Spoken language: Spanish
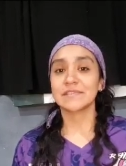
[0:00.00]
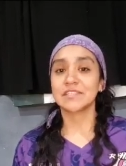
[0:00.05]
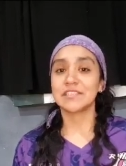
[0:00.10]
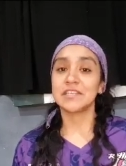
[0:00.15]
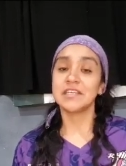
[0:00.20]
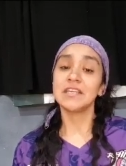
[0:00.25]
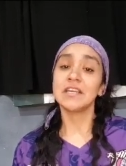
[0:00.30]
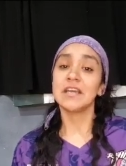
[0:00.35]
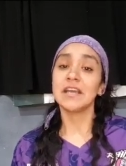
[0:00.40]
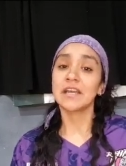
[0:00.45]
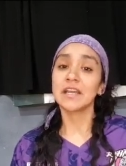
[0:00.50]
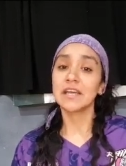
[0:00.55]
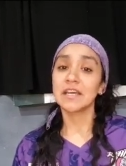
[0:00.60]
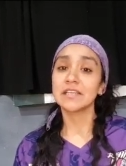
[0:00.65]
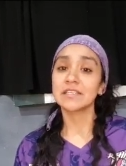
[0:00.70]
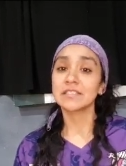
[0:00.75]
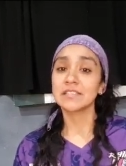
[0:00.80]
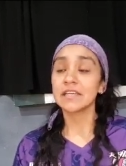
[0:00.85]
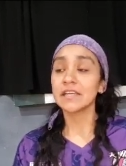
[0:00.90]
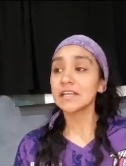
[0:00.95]
Sí,
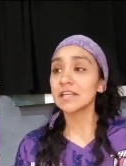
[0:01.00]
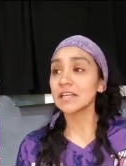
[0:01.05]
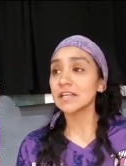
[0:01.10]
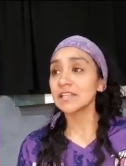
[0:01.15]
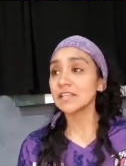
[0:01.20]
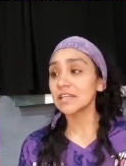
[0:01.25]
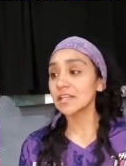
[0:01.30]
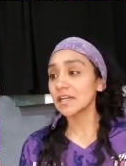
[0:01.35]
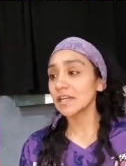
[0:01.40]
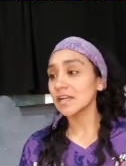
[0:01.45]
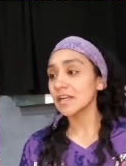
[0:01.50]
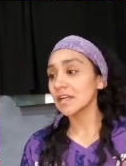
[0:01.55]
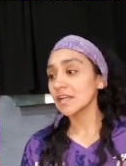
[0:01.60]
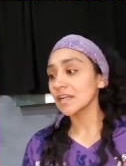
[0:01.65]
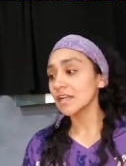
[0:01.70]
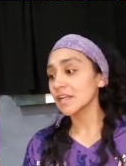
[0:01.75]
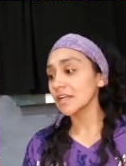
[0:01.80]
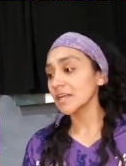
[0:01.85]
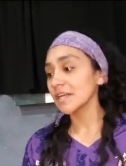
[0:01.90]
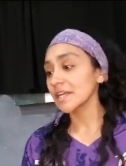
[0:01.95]
agradecer, reiterar
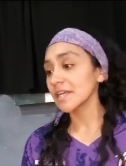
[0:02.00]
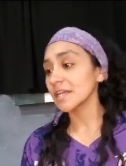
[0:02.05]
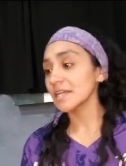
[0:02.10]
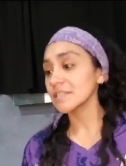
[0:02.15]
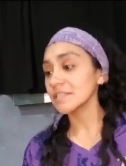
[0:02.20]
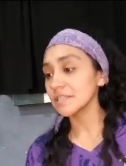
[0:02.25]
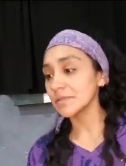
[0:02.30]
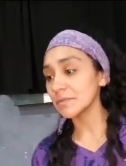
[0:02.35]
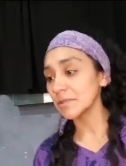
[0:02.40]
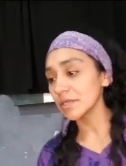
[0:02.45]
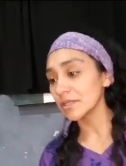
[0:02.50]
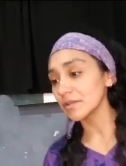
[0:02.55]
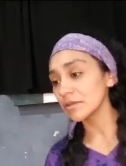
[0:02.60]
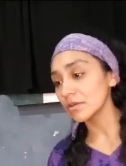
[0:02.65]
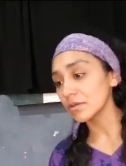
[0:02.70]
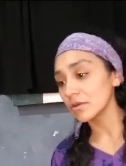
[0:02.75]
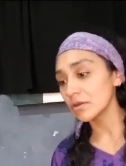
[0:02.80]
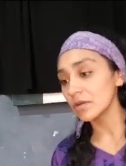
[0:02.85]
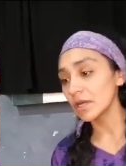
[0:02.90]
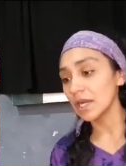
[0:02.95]
el
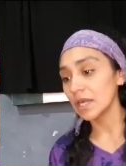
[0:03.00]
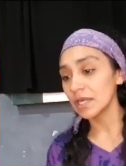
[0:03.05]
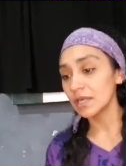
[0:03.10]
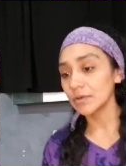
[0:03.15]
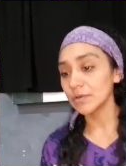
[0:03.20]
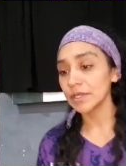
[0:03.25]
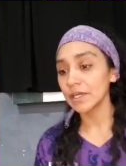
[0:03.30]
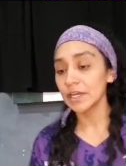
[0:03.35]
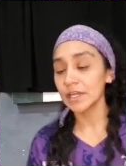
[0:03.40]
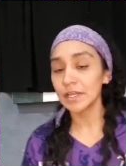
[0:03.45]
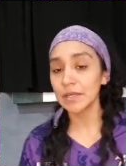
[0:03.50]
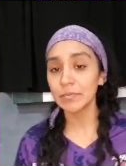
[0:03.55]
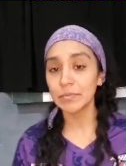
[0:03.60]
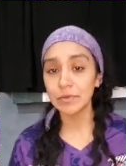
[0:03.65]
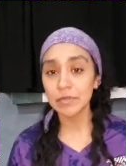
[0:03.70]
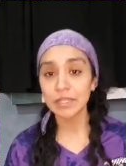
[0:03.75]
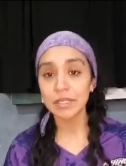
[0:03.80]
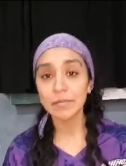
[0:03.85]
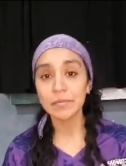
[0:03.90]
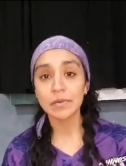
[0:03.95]
agradecimiento a la unidad de
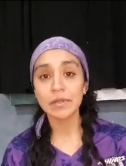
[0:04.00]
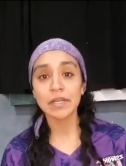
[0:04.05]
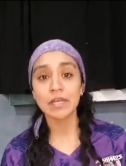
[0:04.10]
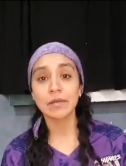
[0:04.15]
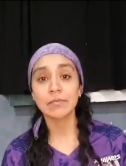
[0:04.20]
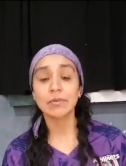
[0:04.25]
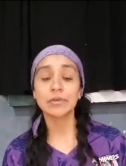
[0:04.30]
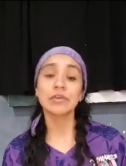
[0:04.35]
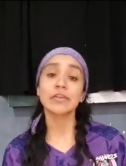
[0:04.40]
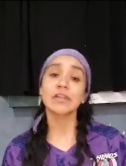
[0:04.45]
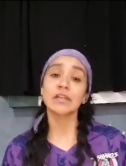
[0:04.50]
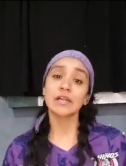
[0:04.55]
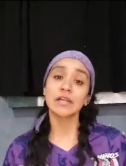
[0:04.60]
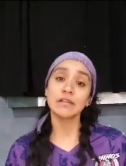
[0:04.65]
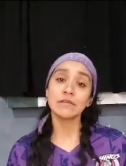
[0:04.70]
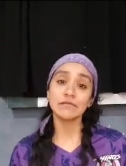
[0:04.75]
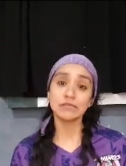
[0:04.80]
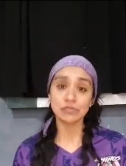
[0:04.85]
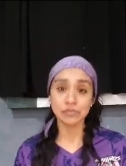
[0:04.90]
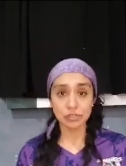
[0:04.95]
deportes por el apoyo de la
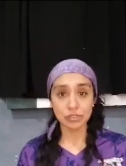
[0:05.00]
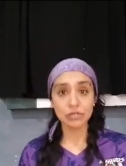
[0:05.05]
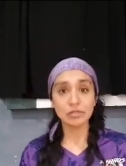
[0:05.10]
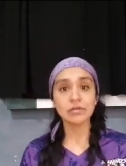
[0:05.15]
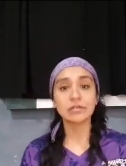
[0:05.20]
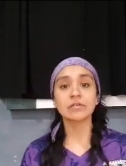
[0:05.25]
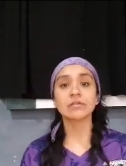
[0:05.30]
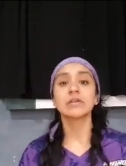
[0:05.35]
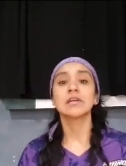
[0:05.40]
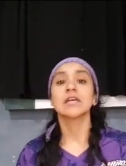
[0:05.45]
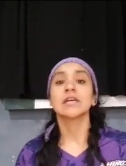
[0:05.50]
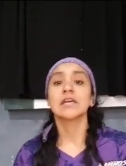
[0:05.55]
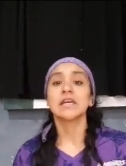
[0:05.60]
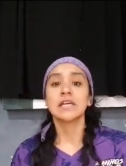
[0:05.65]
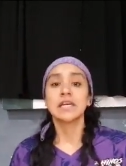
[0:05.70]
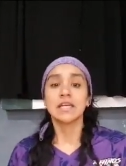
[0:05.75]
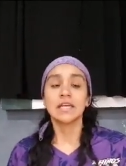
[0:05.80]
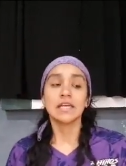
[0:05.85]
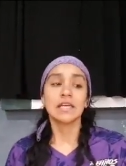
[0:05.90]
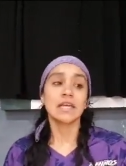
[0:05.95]
difusión,
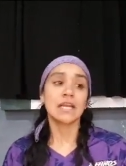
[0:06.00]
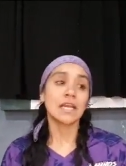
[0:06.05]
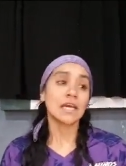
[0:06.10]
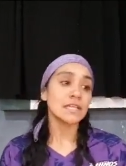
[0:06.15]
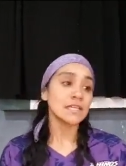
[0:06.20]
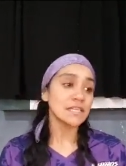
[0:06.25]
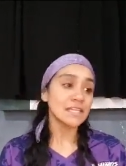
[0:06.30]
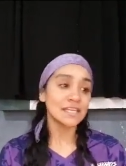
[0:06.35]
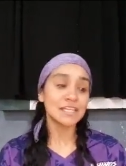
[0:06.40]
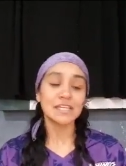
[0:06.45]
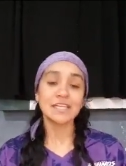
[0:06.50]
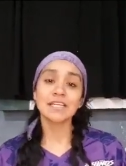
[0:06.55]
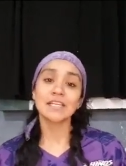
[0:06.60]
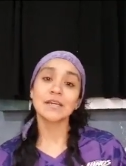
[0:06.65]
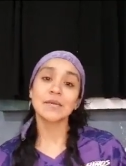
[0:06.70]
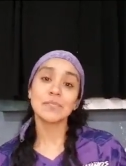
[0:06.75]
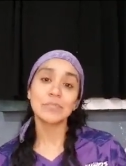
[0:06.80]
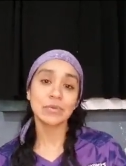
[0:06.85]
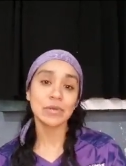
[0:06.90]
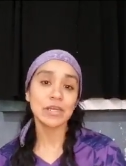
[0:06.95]
eh, el antes y el
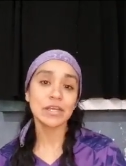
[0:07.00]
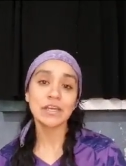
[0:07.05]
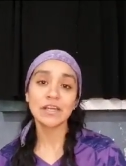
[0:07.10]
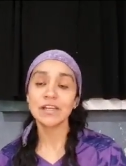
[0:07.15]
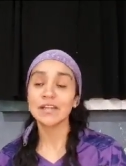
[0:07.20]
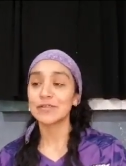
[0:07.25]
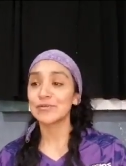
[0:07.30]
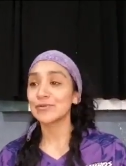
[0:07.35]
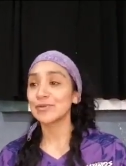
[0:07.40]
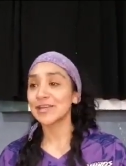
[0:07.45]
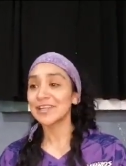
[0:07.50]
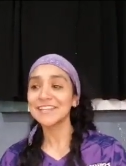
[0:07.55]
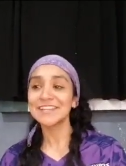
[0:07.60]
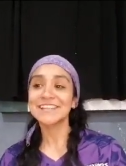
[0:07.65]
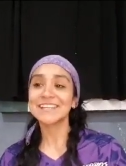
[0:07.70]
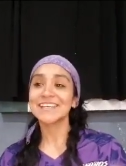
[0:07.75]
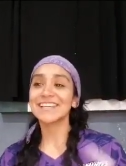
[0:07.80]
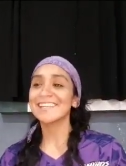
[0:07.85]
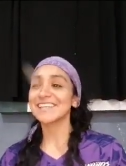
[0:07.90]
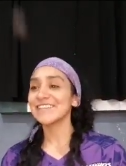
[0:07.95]
después, el
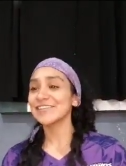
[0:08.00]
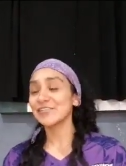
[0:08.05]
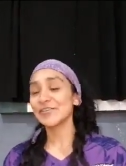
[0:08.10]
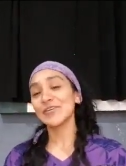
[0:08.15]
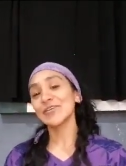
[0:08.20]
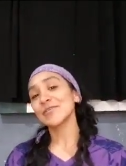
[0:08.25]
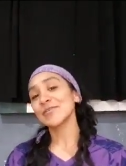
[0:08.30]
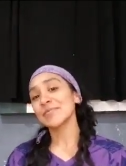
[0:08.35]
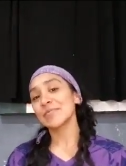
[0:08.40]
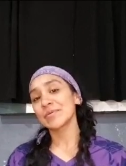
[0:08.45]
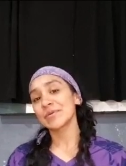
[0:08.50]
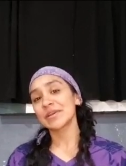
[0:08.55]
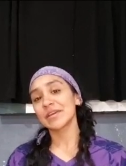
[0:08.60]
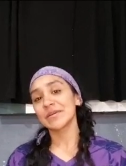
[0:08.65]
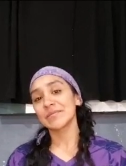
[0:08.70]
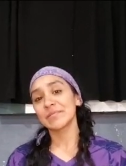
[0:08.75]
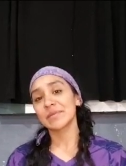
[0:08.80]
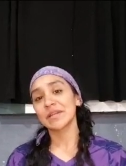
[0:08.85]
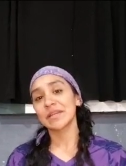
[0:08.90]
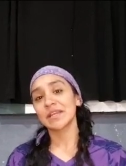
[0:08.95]
durante, todo,
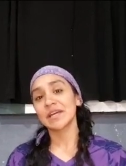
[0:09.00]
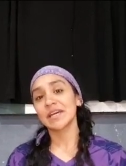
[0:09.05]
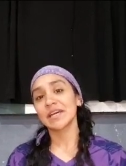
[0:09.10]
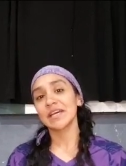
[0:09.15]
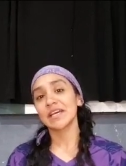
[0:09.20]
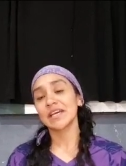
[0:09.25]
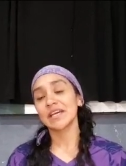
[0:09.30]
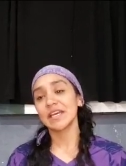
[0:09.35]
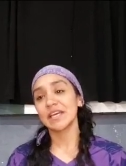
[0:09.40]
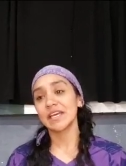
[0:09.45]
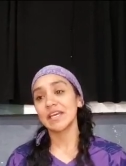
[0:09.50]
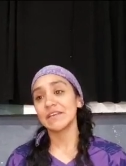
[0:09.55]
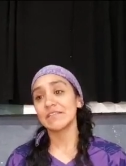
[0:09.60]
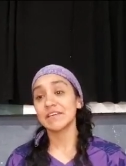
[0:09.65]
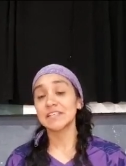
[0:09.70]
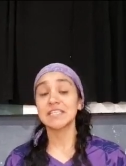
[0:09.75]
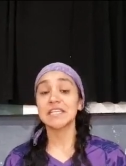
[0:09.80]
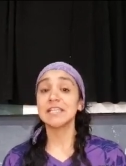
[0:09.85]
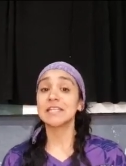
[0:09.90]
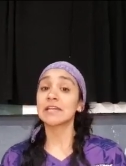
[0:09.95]
porque en verdad eh,
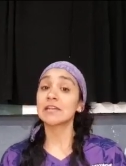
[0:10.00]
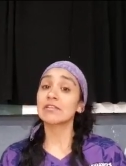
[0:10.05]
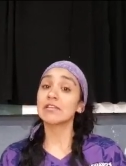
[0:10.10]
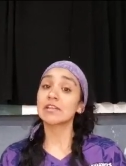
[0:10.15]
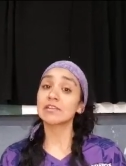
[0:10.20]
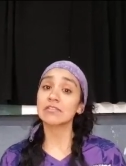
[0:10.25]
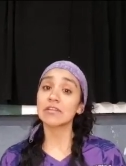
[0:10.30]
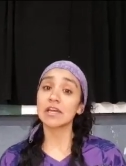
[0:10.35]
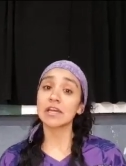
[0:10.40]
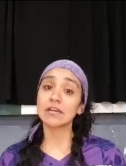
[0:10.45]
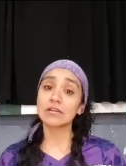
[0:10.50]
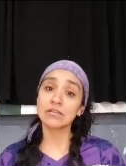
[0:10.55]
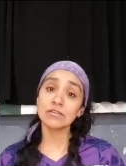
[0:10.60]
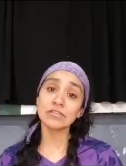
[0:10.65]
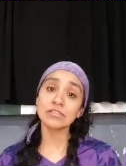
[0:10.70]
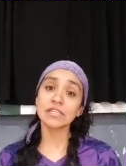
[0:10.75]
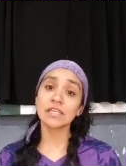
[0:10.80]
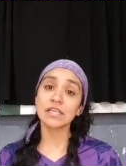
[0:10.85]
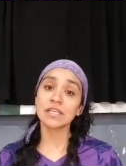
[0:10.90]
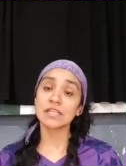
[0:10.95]
facilitaron harto las
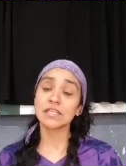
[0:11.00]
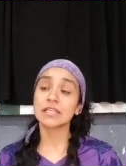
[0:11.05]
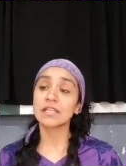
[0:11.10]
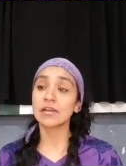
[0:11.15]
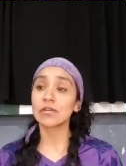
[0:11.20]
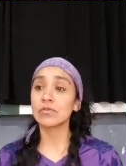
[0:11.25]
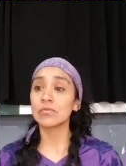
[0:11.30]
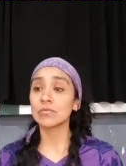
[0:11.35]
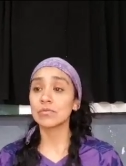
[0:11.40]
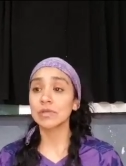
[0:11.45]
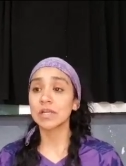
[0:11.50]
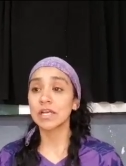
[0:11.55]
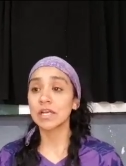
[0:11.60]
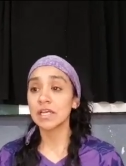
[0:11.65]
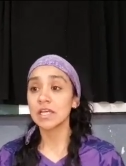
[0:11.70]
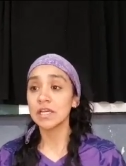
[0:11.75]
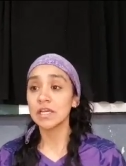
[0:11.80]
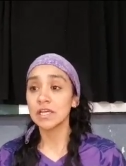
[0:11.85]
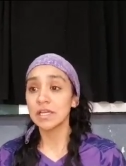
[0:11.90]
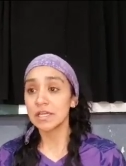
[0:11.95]
cosas. En esta comuna
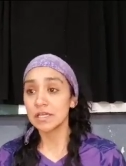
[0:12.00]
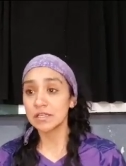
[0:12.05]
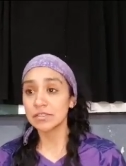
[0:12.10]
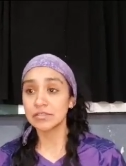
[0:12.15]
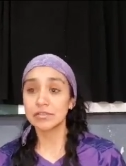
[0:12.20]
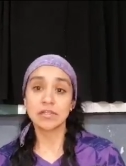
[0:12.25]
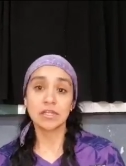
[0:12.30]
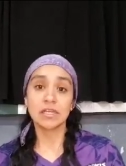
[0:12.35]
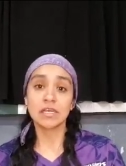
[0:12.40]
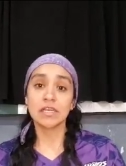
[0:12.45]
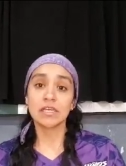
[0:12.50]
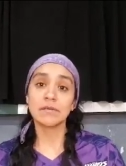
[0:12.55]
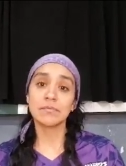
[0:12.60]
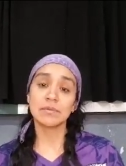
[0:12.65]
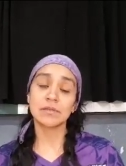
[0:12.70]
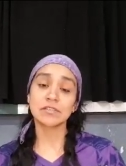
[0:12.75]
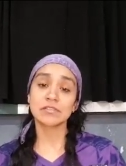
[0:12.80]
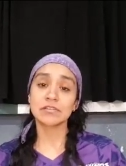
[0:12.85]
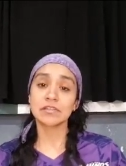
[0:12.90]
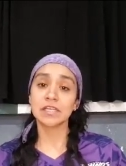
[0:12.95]
eh, soy la
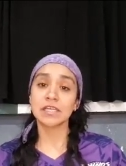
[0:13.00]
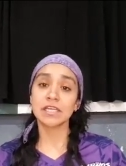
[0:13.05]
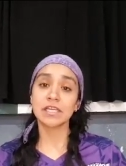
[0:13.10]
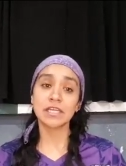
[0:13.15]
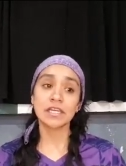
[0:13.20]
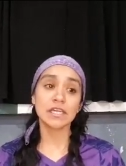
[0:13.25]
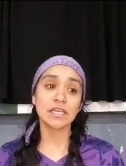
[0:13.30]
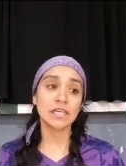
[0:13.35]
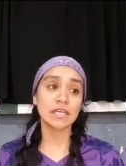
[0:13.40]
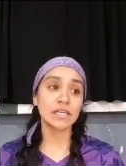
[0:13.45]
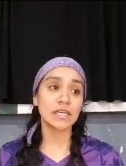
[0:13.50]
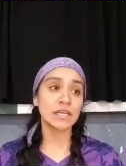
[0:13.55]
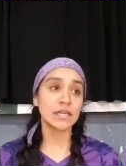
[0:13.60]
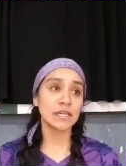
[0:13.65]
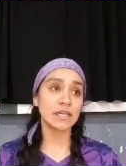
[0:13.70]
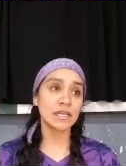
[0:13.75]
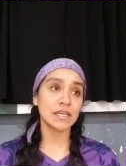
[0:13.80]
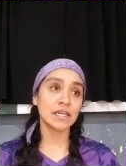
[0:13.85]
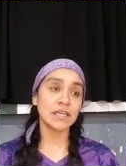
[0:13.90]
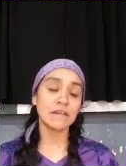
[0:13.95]
persona
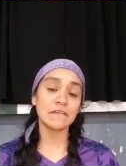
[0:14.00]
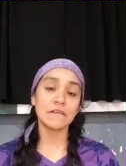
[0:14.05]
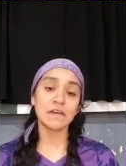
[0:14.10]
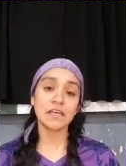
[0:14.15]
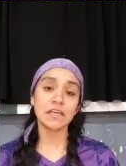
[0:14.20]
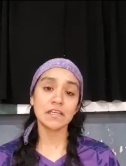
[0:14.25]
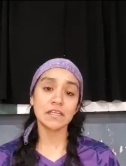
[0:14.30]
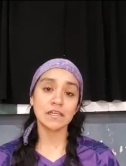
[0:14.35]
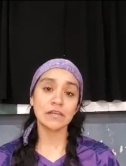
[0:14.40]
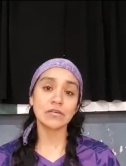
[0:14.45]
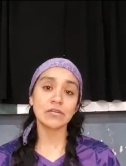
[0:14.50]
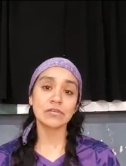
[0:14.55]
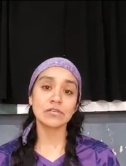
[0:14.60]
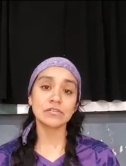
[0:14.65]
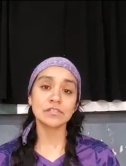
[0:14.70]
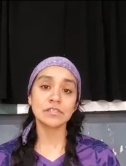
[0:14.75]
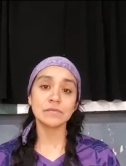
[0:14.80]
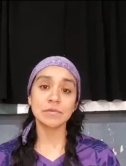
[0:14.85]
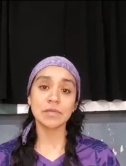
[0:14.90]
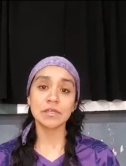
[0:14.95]
que, que lleva este
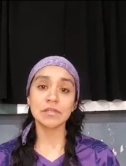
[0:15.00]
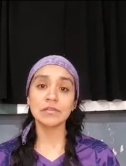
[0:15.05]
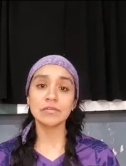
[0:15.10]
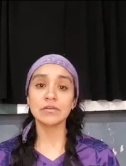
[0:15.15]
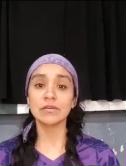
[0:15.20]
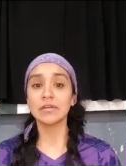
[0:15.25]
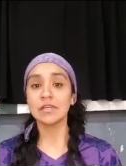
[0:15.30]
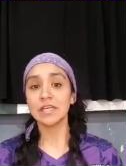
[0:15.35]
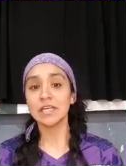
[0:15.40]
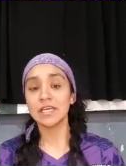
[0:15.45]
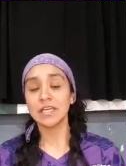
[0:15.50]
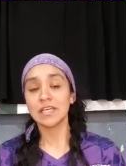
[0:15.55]
conocimiento